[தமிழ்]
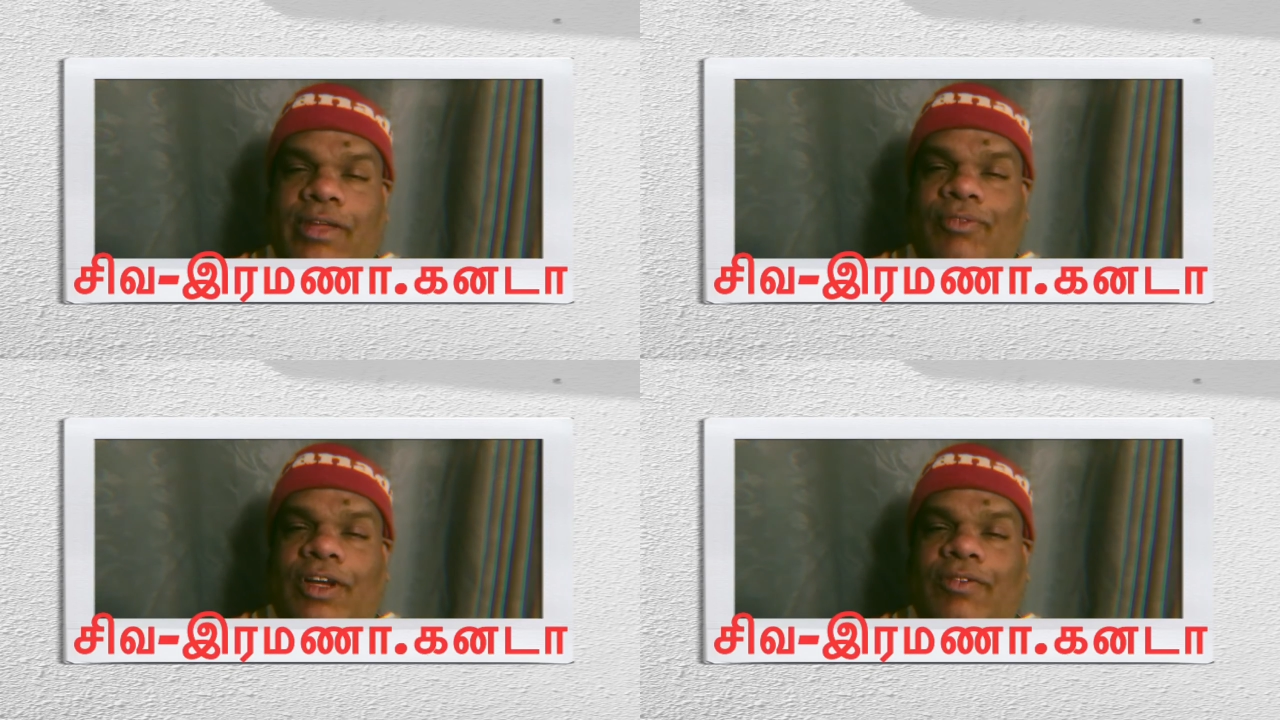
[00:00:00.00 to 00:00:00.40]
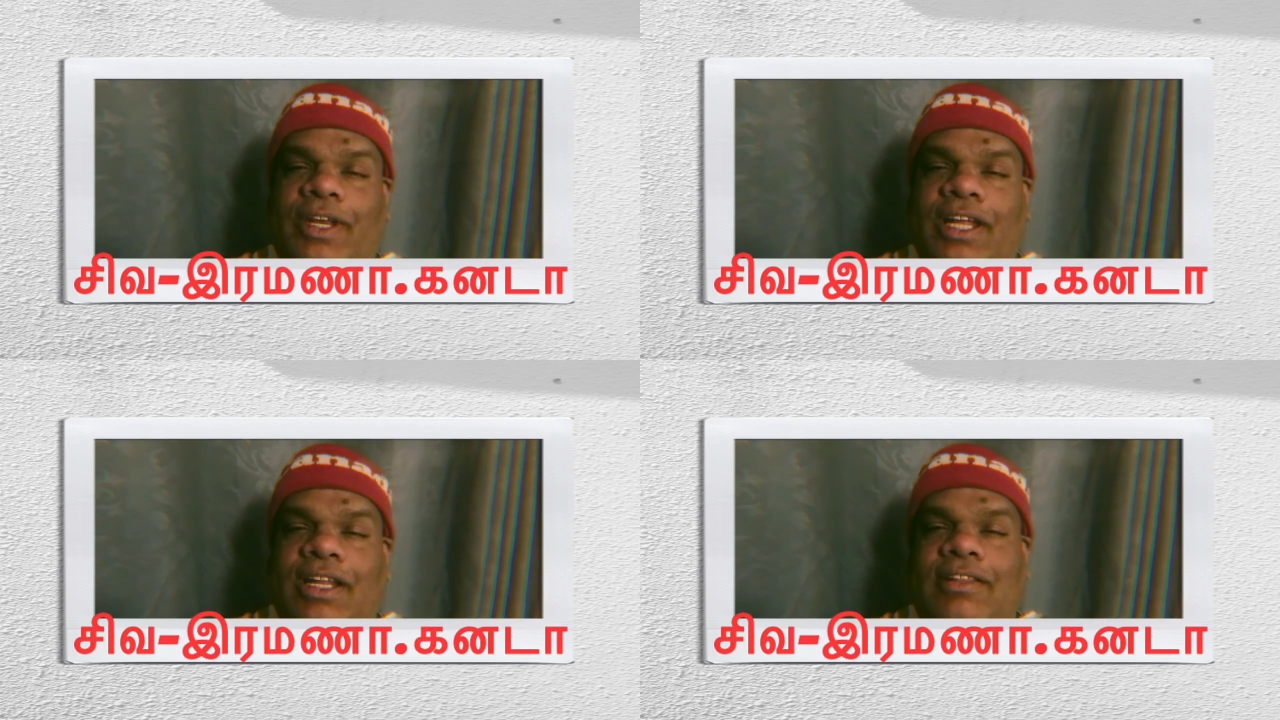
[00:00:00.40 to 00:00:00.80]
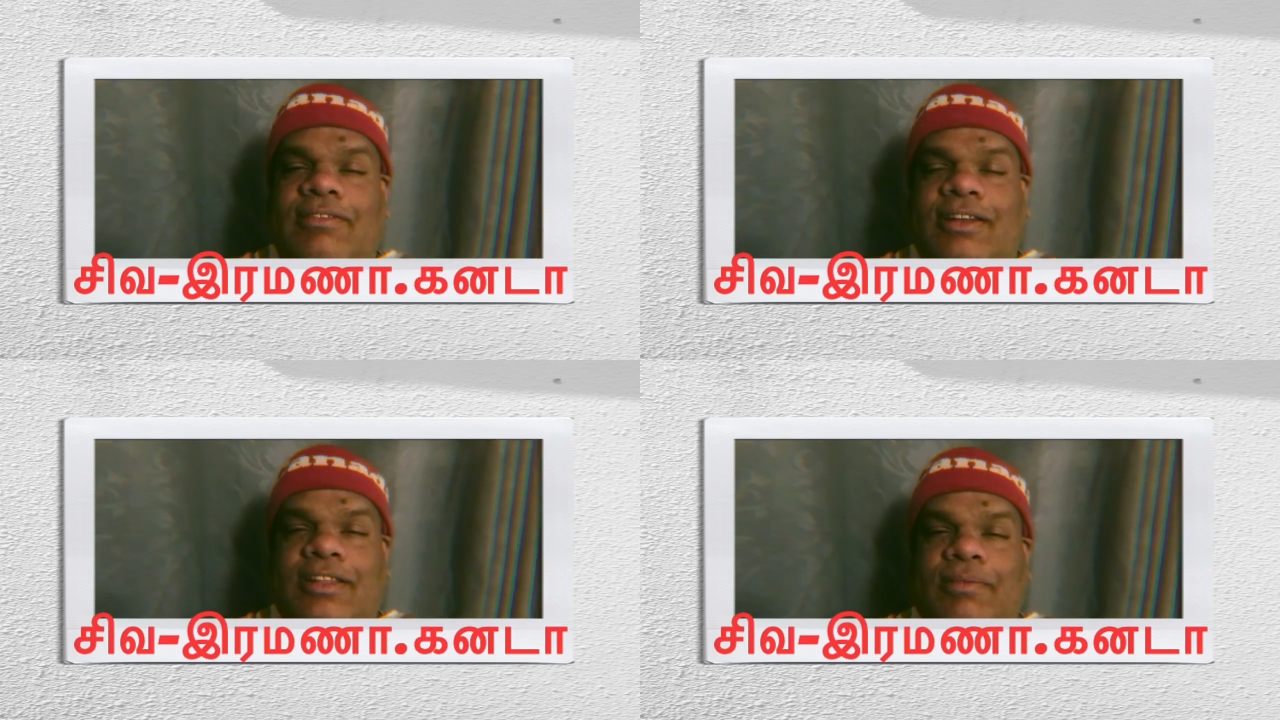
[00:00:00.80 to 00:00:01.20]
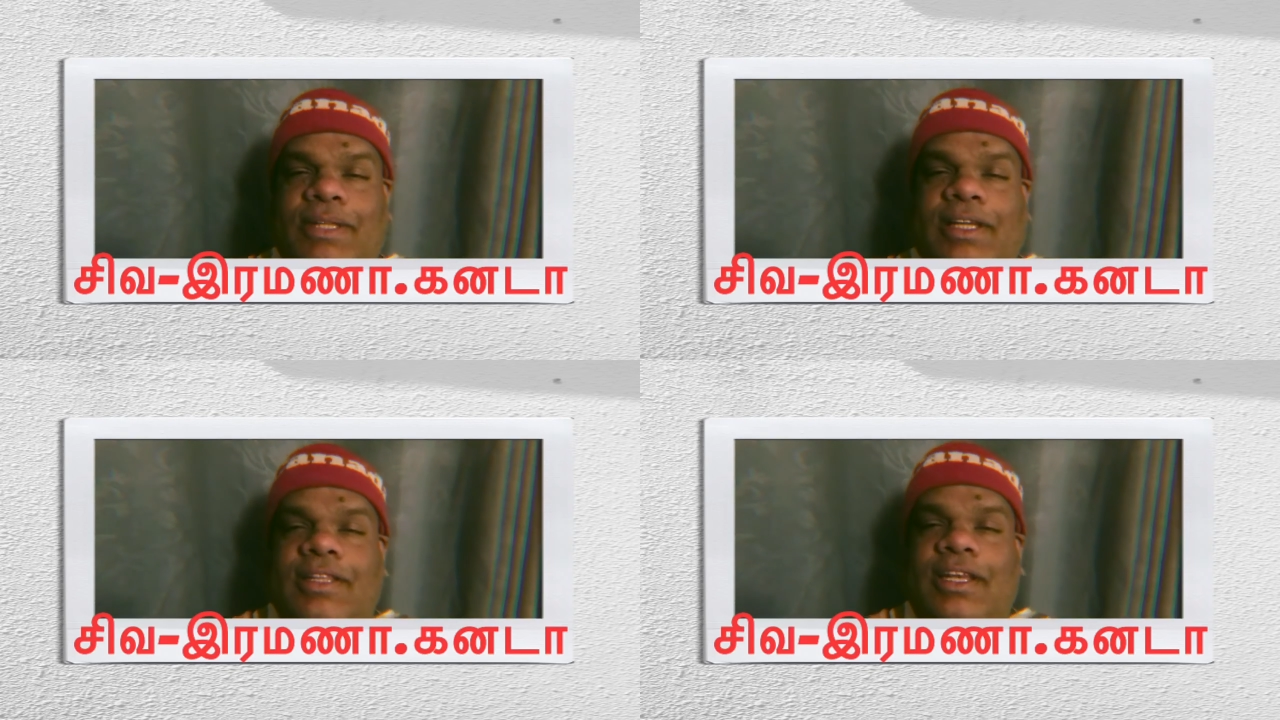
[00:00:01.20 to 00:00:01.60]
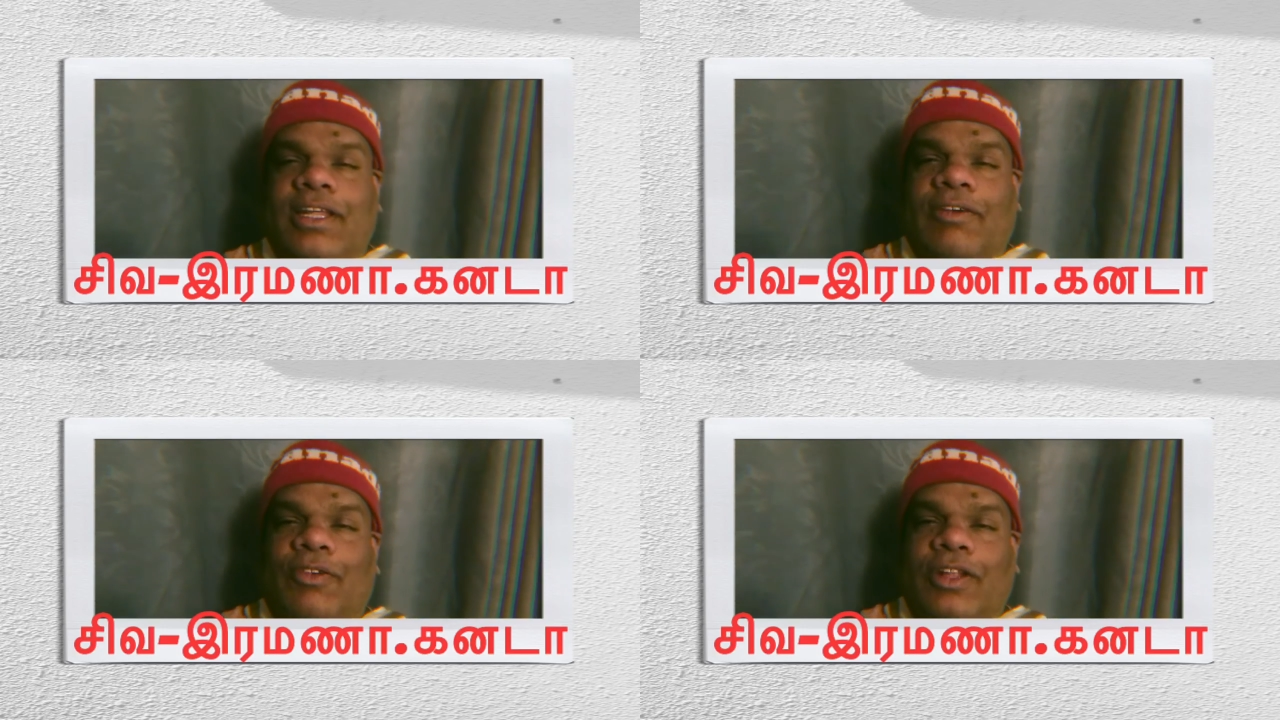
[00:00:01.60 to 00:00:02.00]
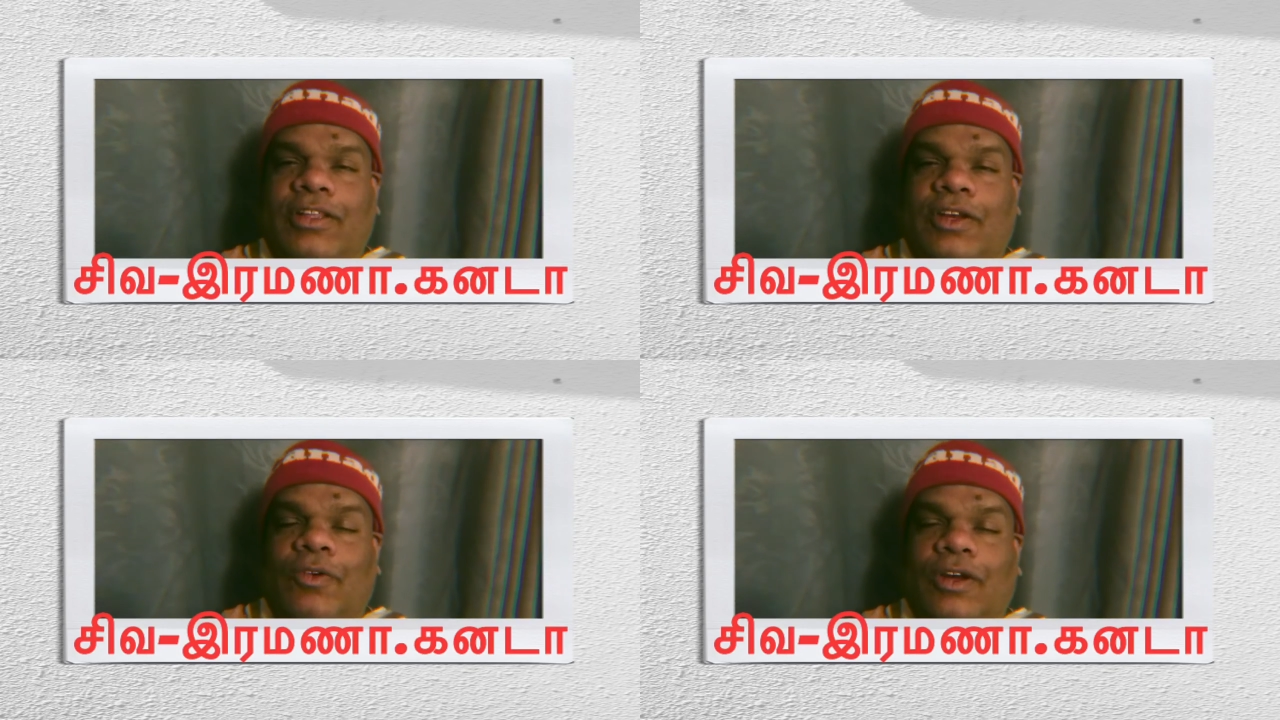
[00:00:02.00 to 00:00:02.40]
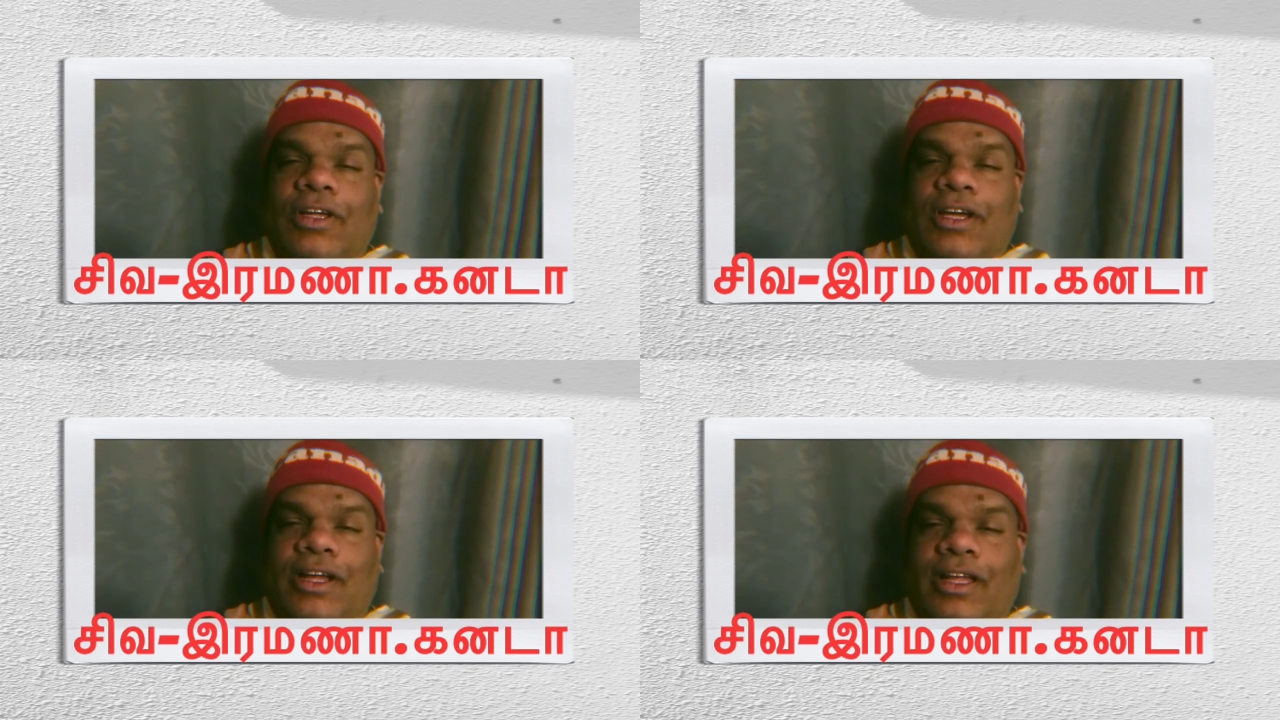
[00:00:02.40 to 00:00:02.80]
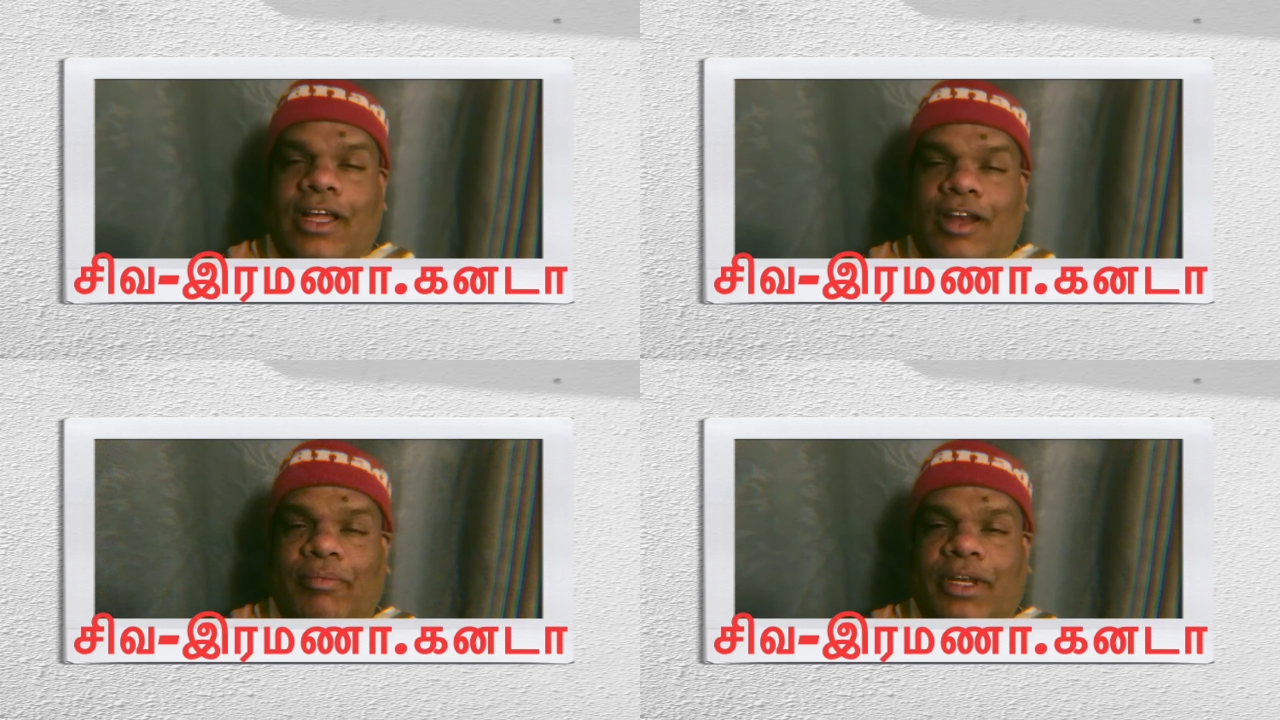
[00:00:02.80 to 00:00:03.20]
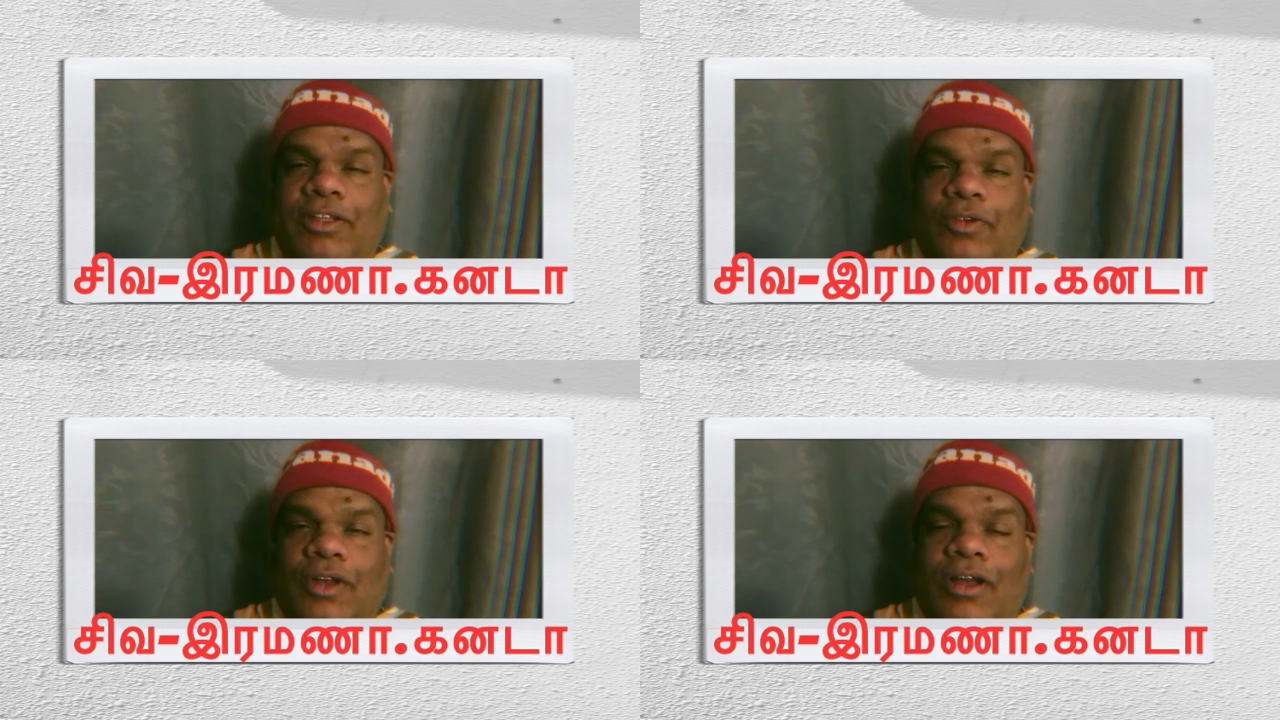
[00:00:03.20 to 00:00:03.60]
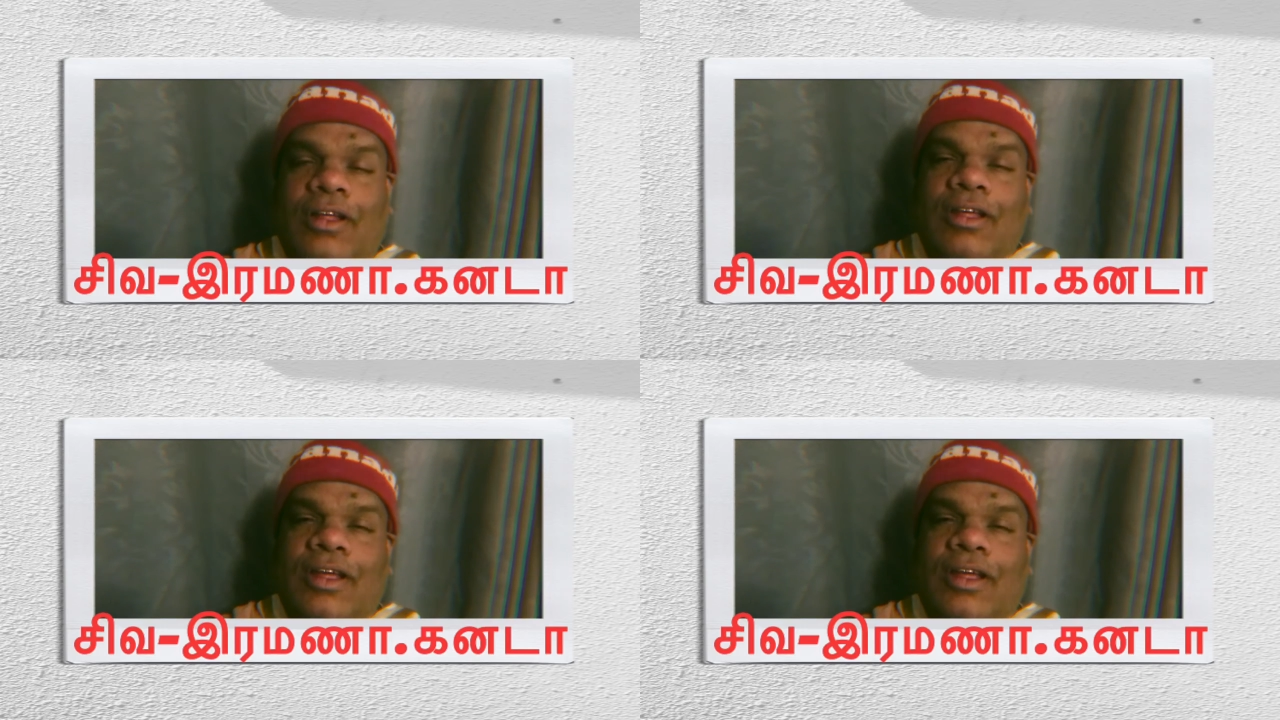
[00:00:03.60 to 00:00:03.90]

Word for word: வள்ளுவனை அழைத்து சென்று தமிழ் தங்கத்திலேயே அவனுடைய திருக்குறளுக்கு அங்கீகாரம் பெறச் சொன்னார்